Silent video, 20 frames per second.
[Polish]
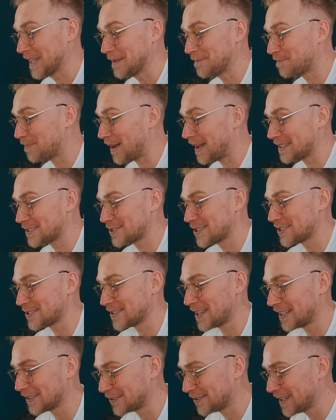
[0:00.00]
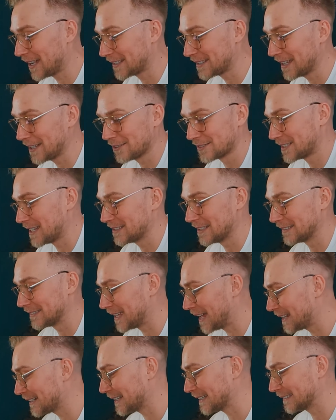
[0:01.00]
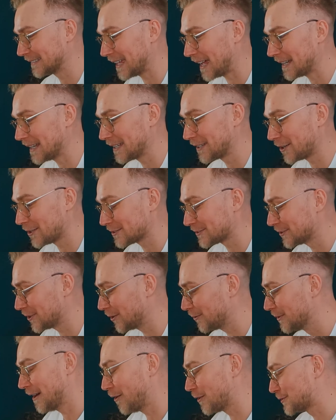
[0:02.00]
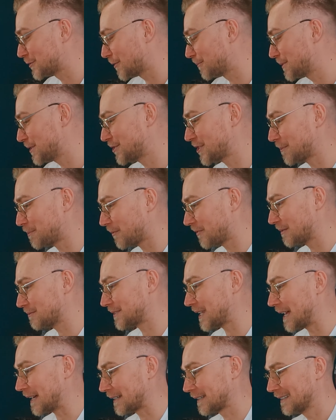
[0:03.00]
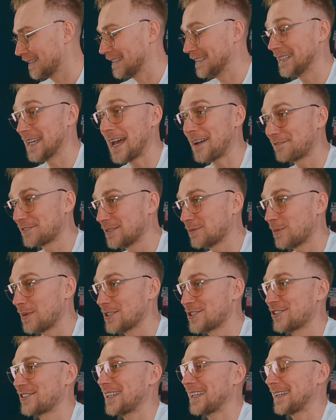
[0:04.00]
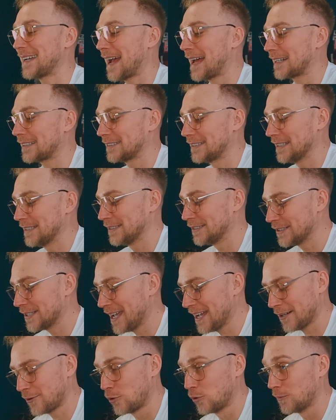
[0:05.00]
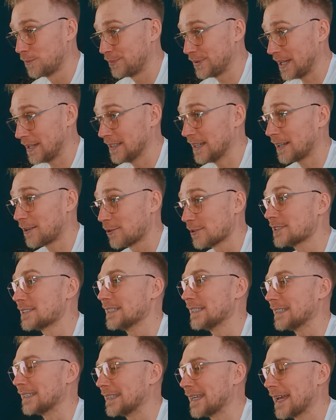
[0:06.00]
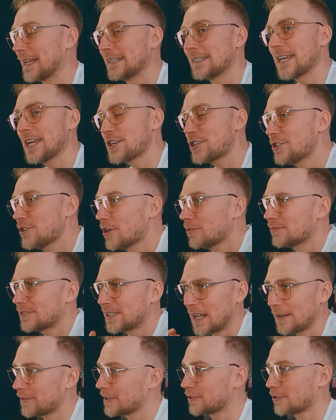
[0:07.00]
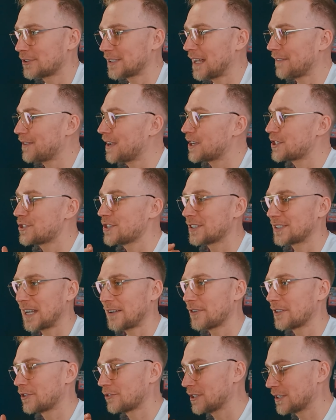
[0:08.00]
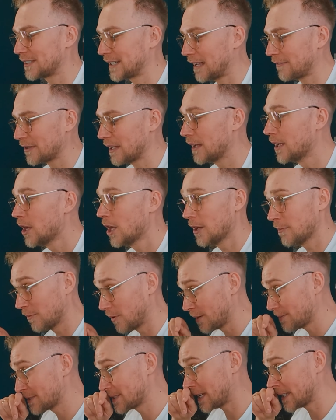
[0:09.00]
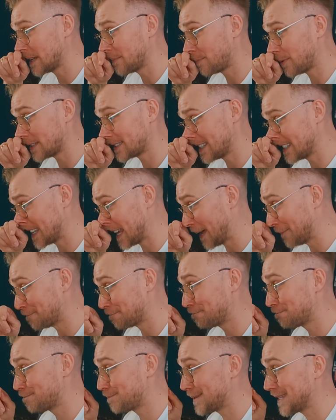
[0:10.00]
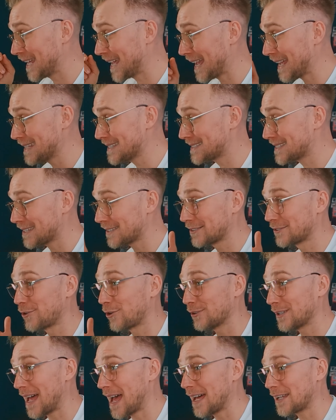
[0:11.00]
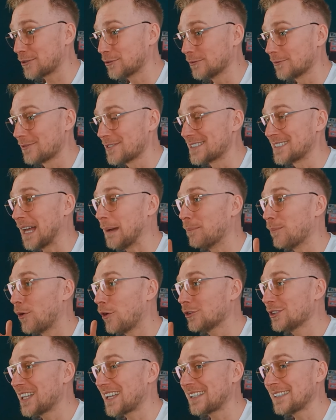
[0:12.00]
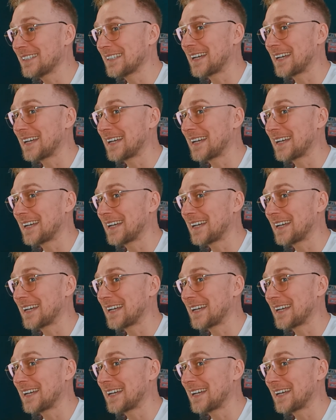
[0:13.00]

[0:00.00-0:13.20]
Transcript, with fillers: i patrzeć na to, jak te jego ceny dalej, dalej rosną. Osobiście powiem tak, ja w tym momencie tej karty nie kupię jako singiel. Jeśli ją trafię, to trafię, jeśli nie trafię, to nie trafię. Moim zdaniem płacenie 500 dolarów za modern